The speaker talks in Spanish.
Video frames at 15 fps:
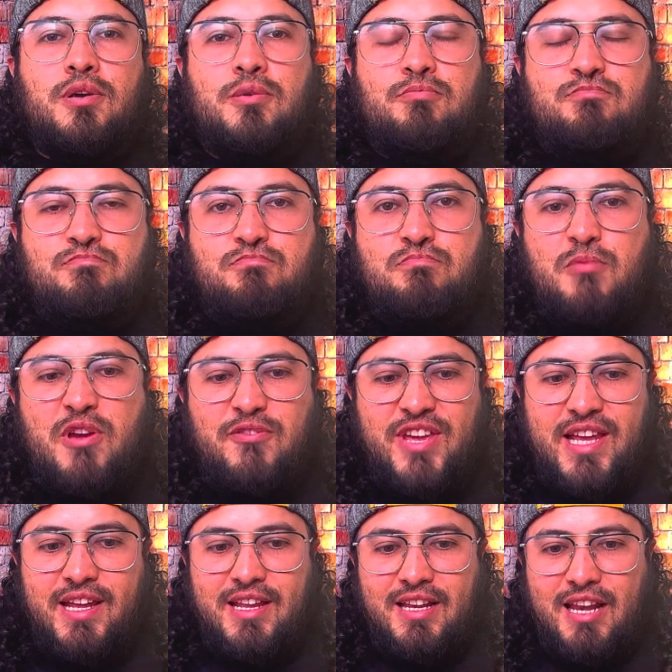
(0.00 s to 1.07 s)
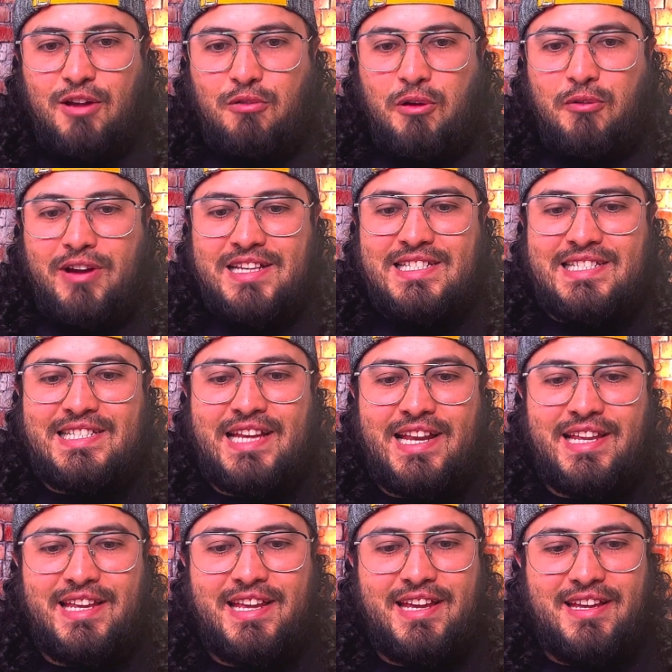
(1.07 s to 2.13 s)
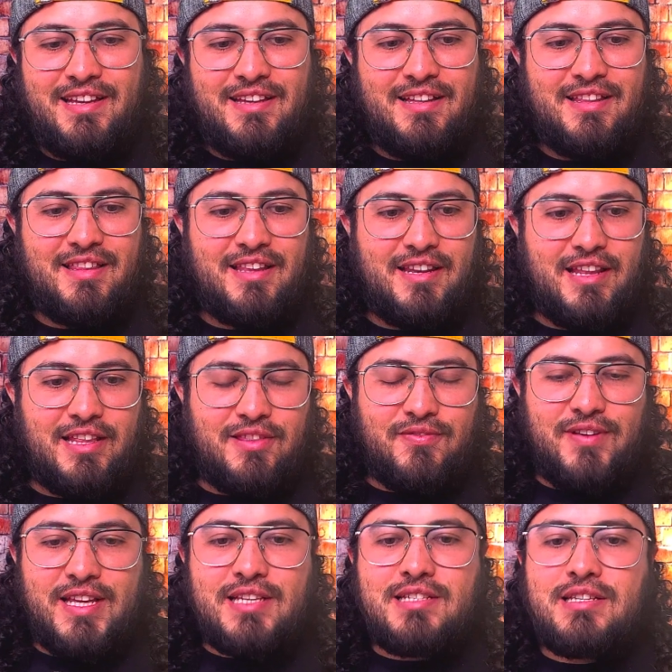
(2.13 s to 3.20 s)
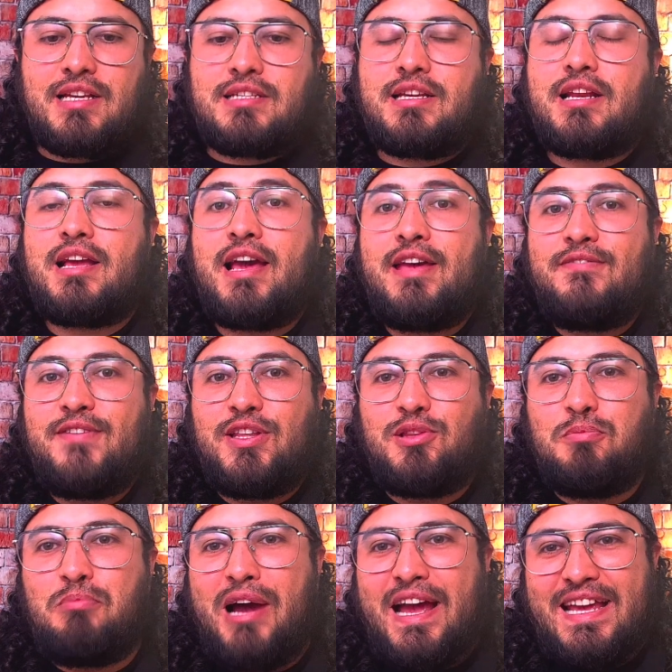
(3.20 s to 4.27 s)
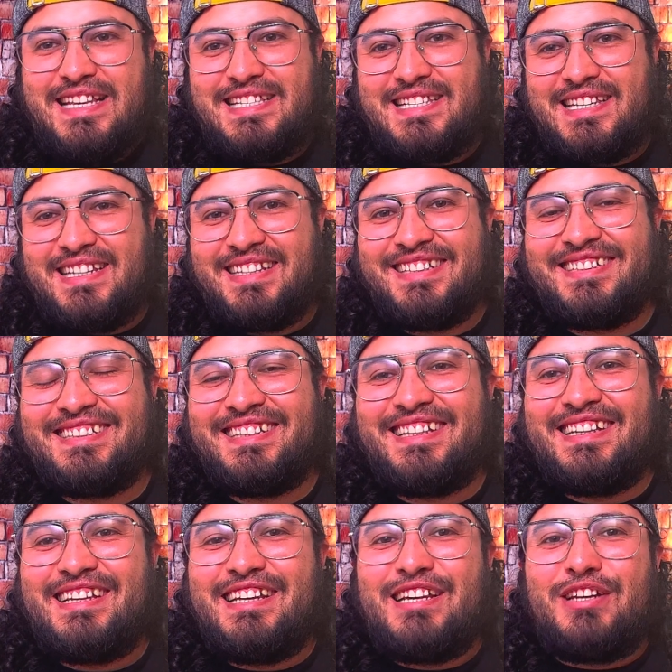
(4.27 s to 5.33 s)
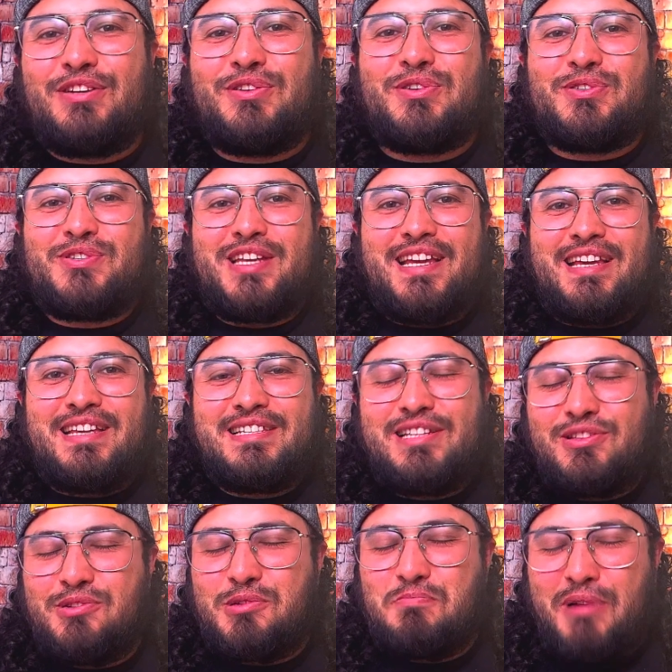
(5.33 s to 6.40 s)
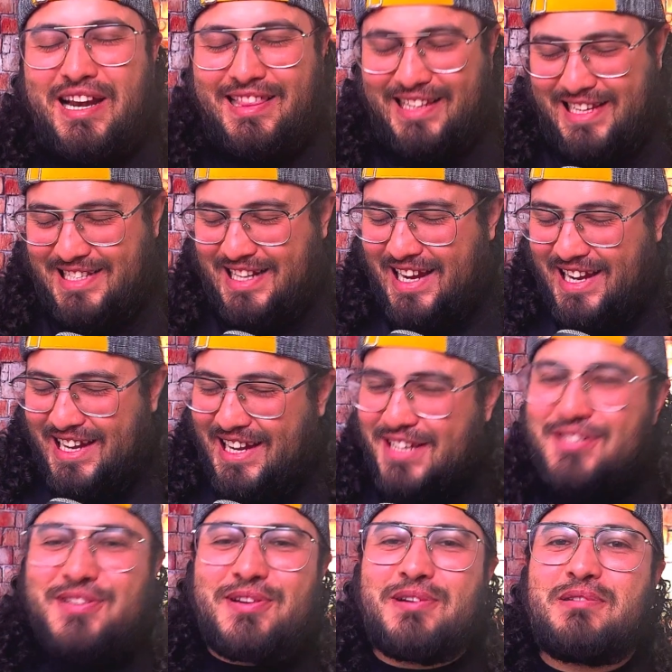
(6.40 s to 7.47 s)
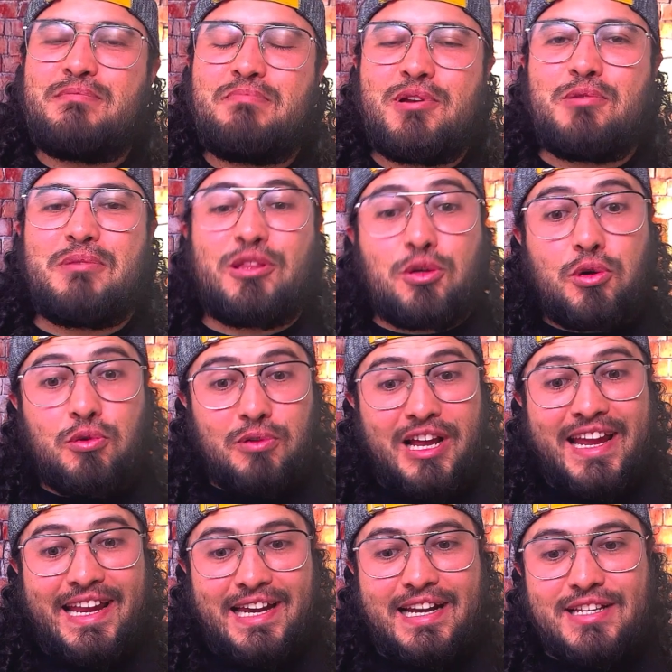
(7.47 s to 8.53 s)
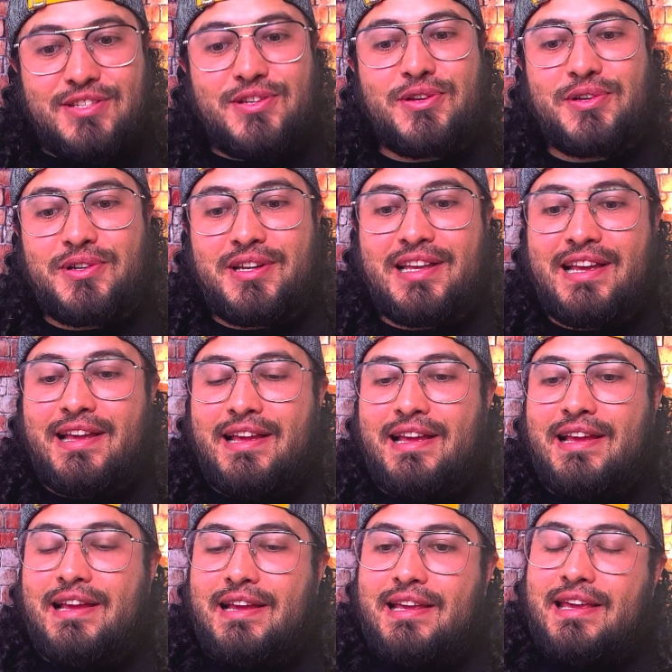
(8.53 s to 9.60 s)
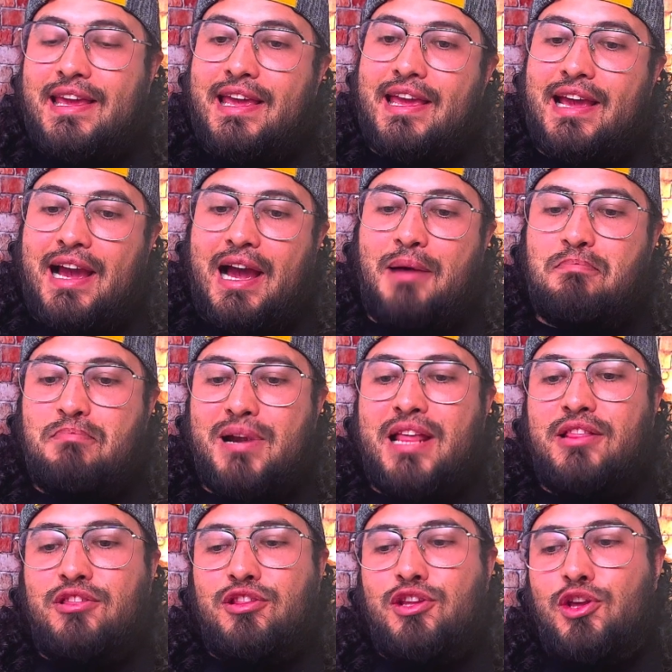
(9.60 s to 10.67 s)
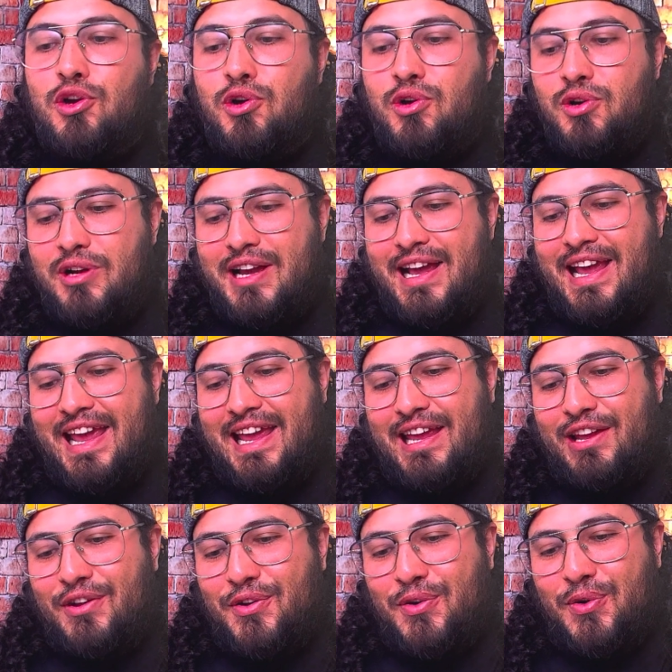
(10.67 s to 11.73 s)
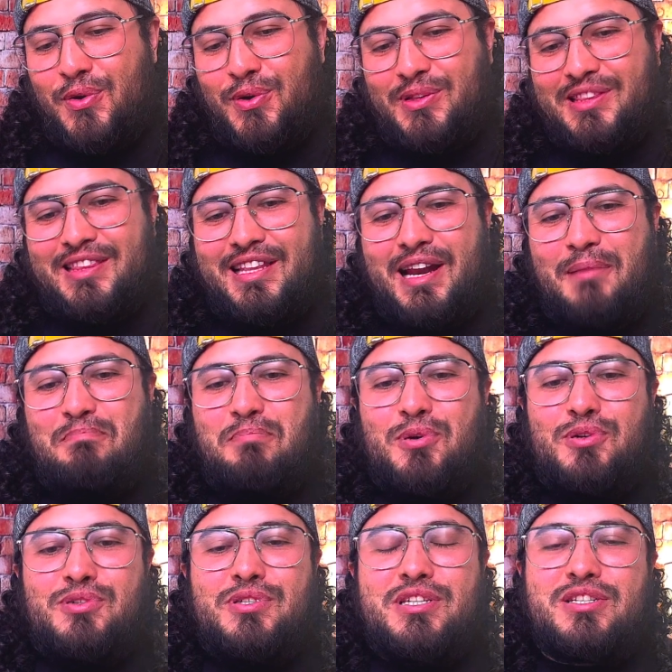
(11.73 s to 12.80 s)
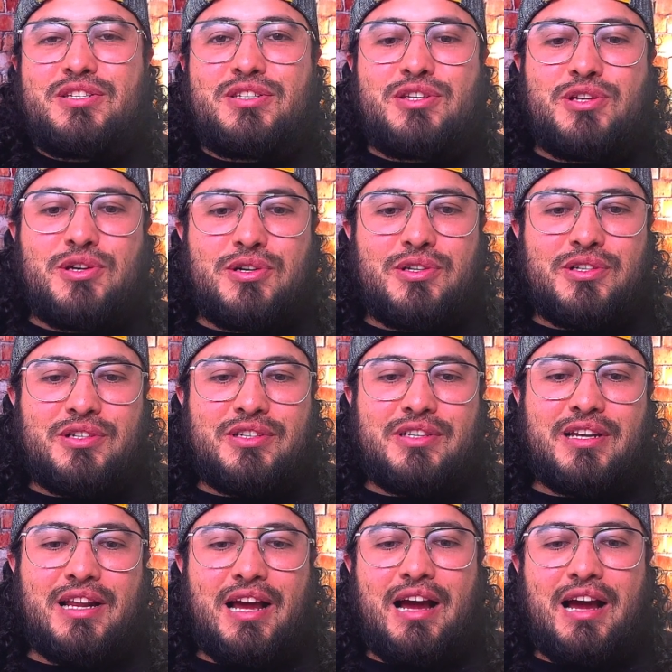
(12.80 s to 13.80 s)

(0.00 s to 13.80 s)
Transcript: Me vi la nueva serie de Netflix acerca de Fito Páez. No sé si sos parte de esta generación, pero me tocó una generación que aprendió en contraposición